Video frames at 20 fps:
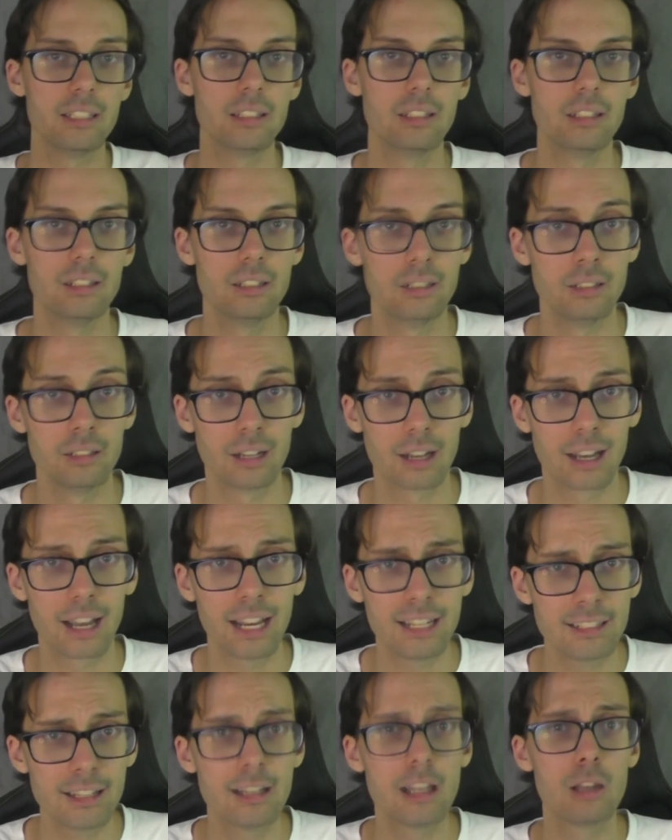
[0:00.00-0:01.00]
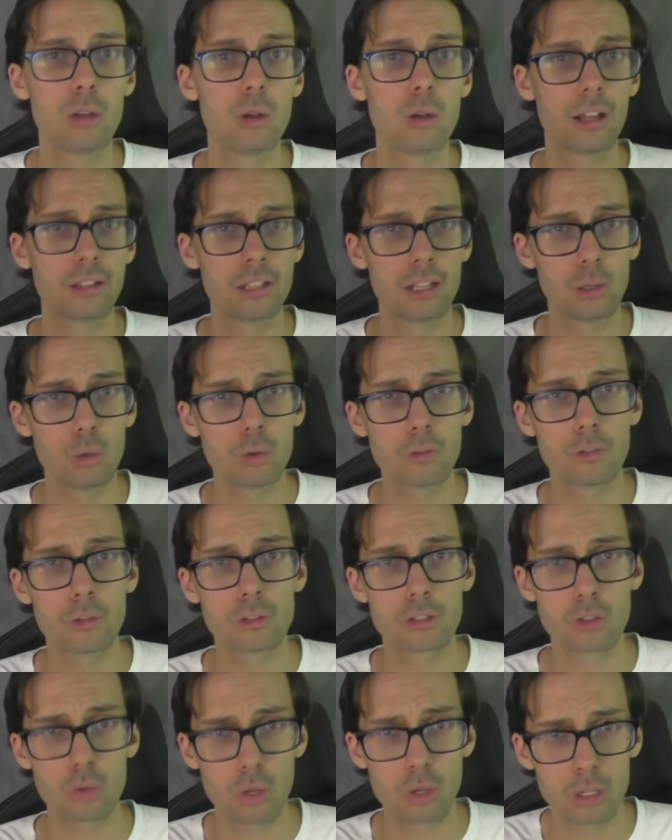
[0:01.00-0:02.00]
die äh, rein analog
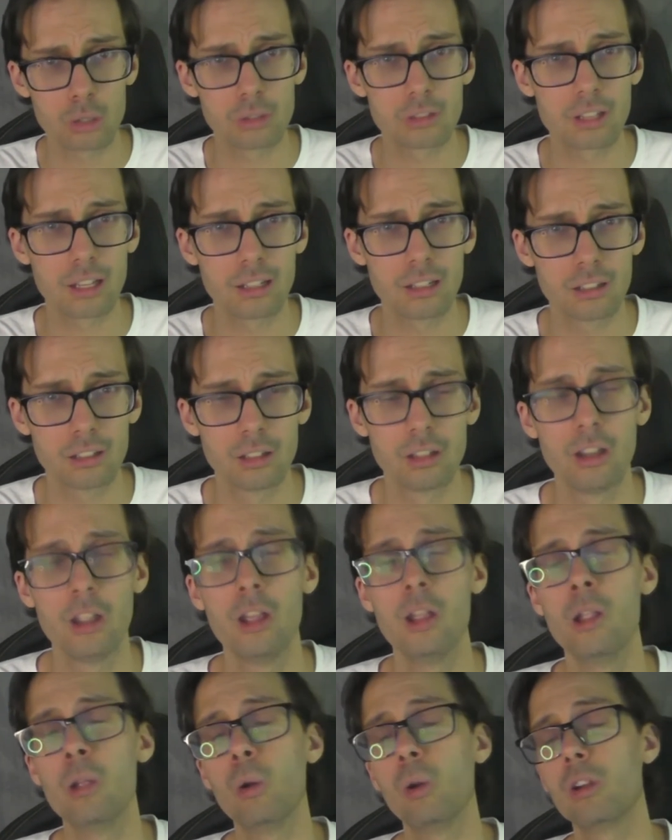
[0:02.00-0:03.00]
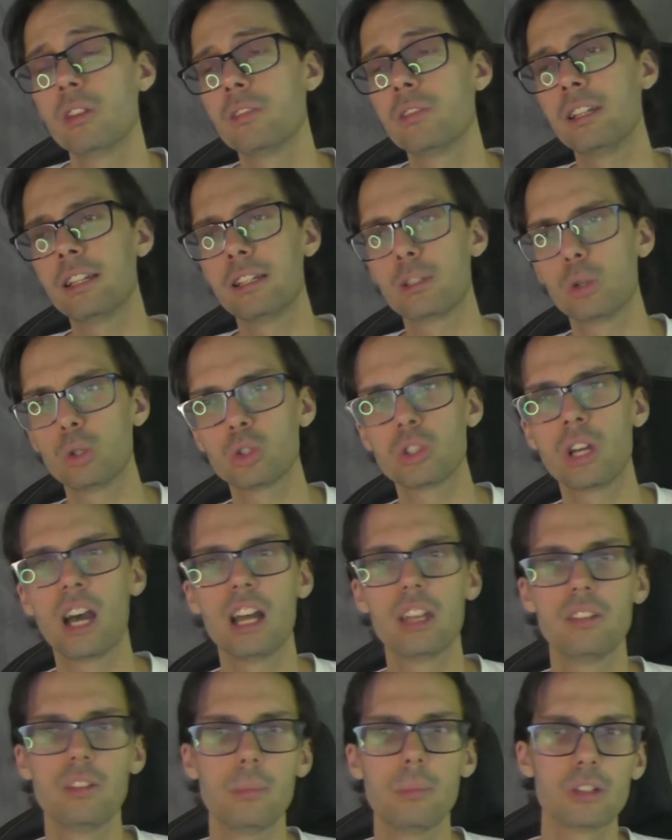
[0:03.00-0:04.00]
funktionieren und senden. Und es wäre dann doch
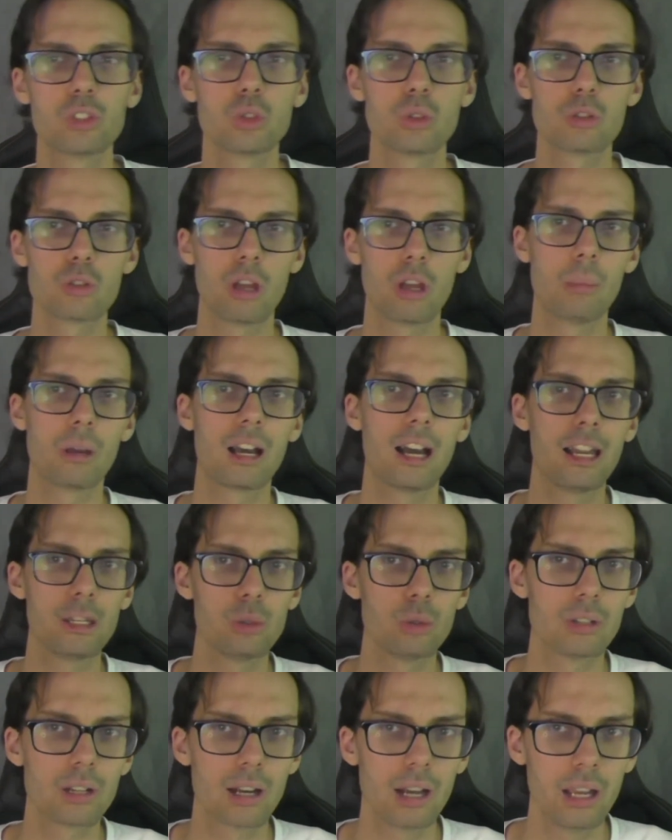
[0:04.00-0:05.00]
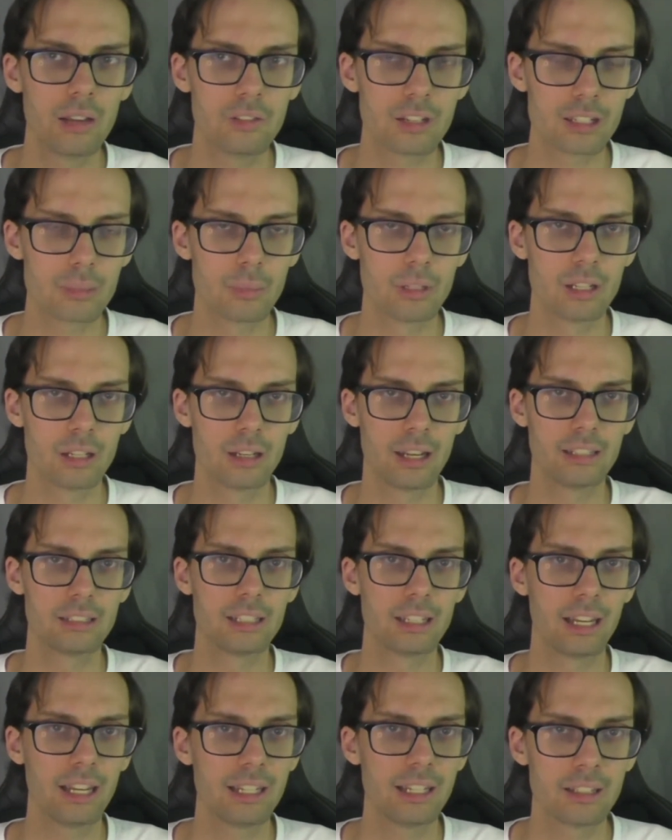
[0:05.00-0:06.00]
schade, wenn man schon zu einem Radio greift, dass man dann
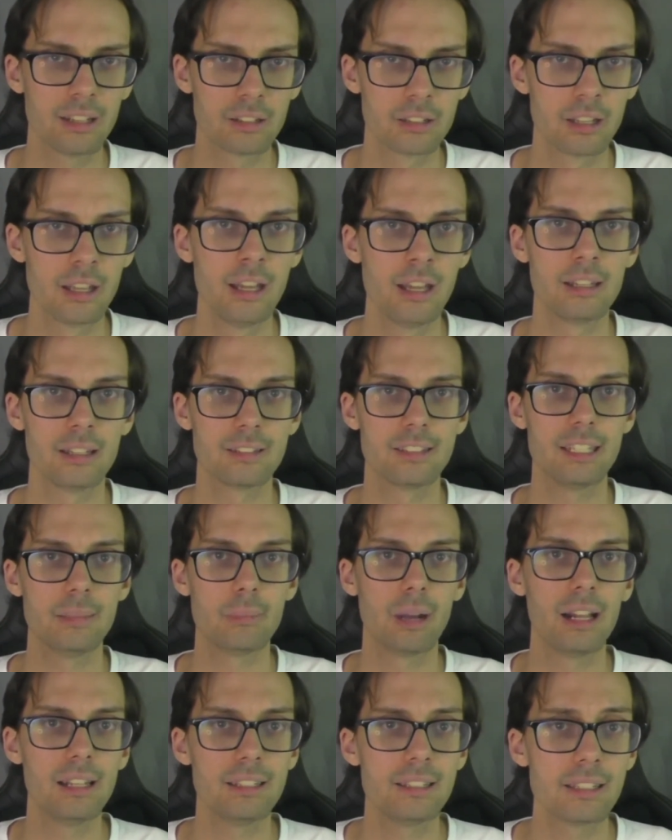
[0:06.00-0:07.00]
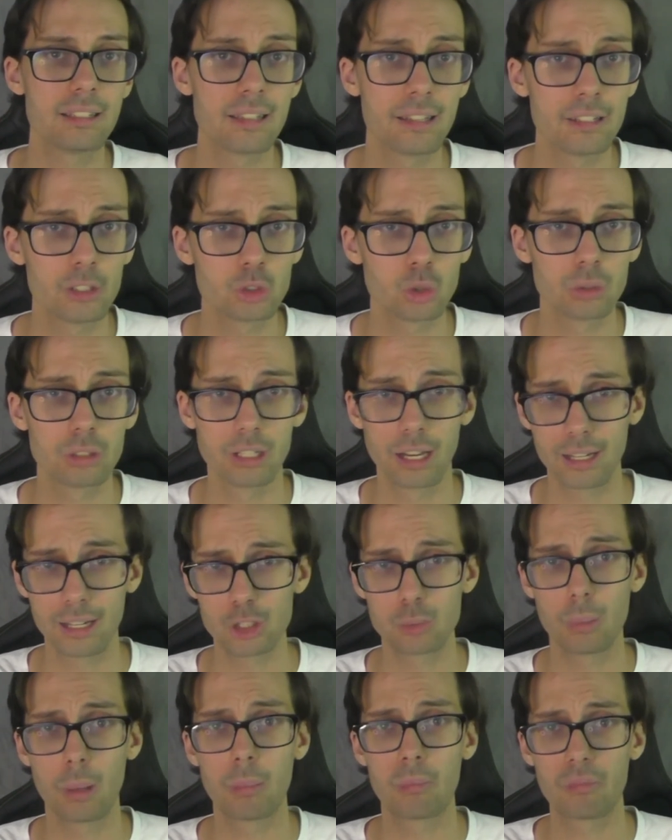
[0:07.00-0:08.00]
ein Gerät hat, das eben all diese Sender schon gar
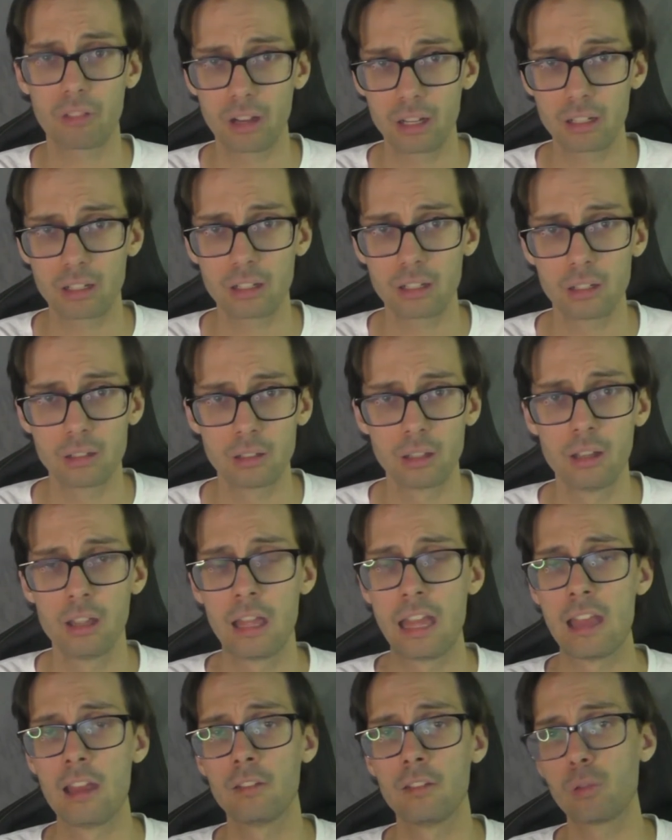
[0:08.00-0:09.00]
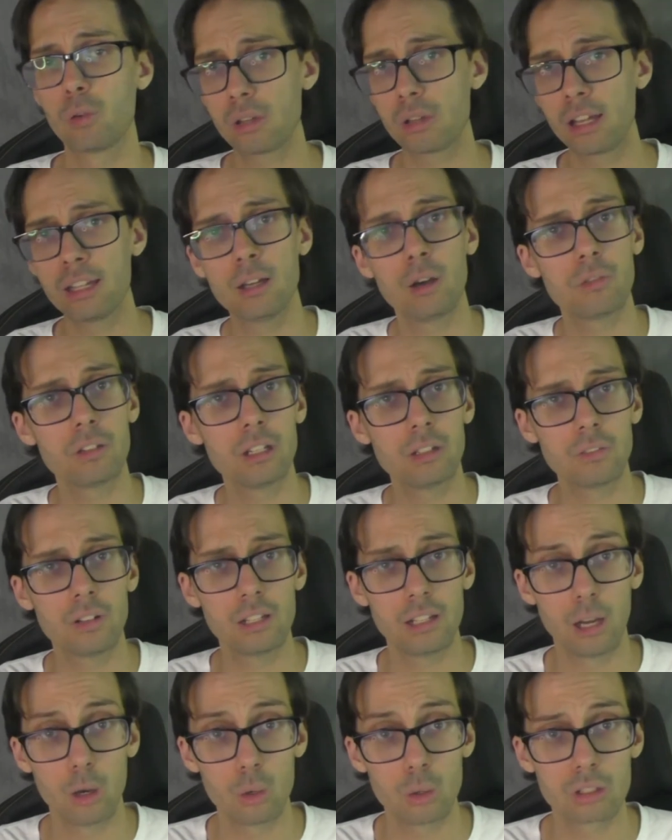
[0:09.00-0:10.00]
nicht mehr empfangen kann. Von daher auf jeden
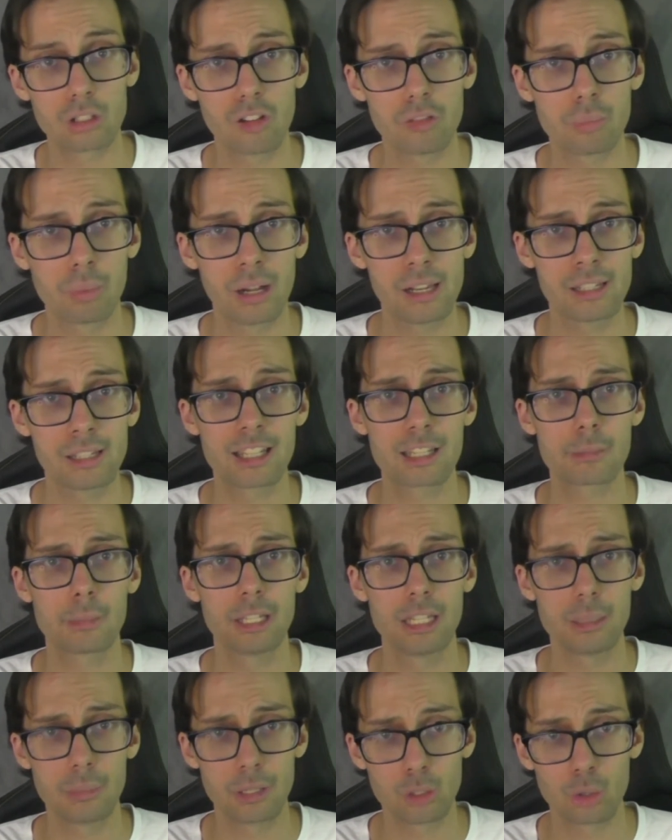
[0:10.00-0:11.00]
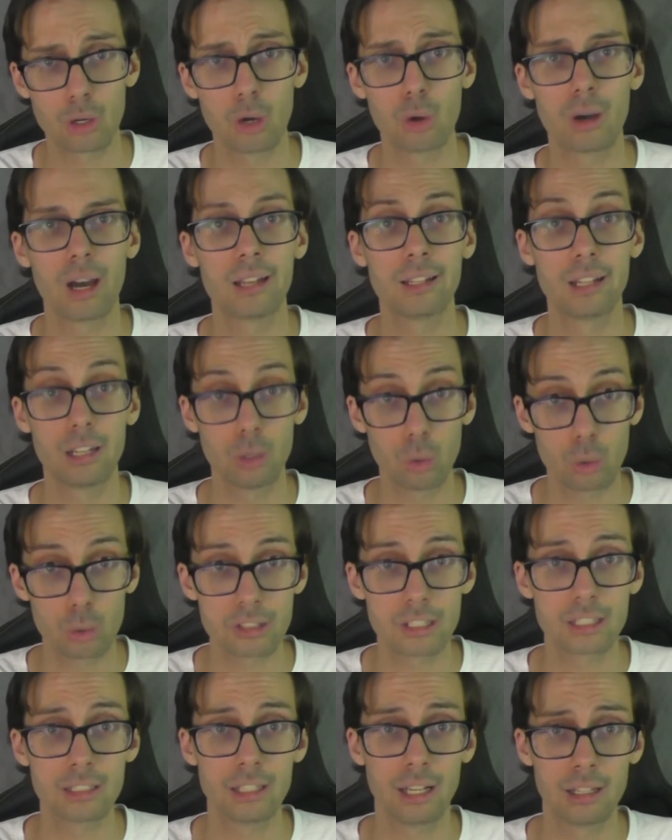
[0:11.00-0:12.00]
Fall ein Auge drauf behalten, dass man immer noch auch
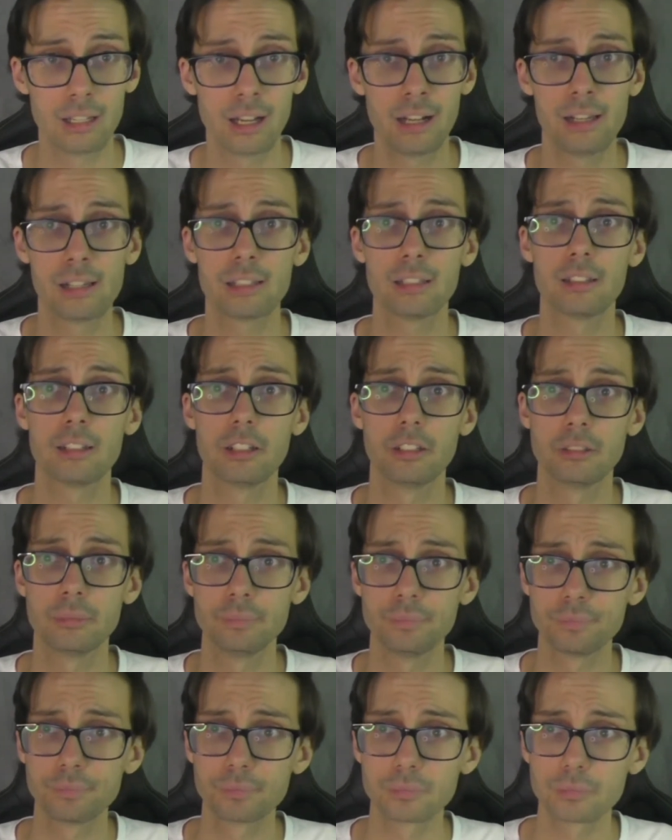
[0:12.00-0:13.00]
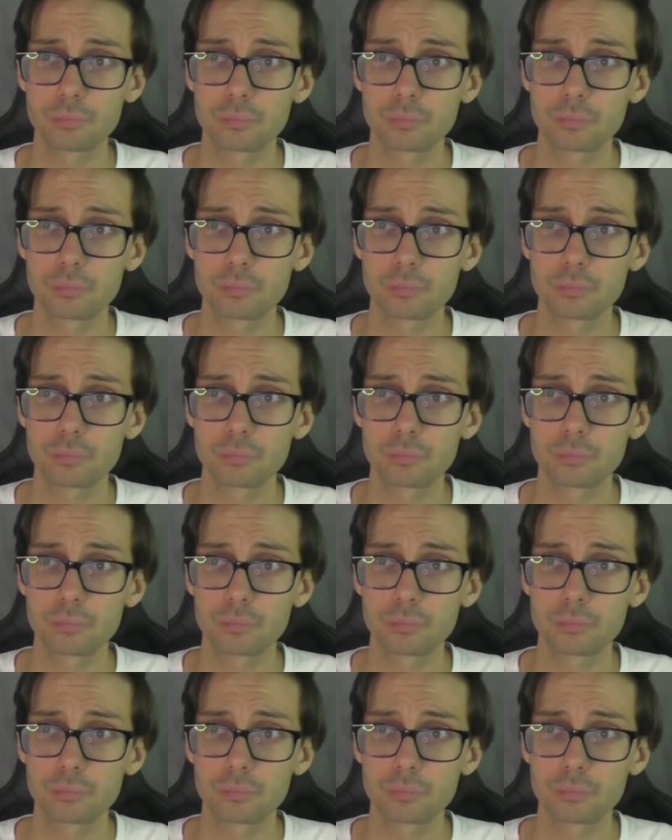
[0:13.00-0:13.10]
analoge Signale erhalten kann.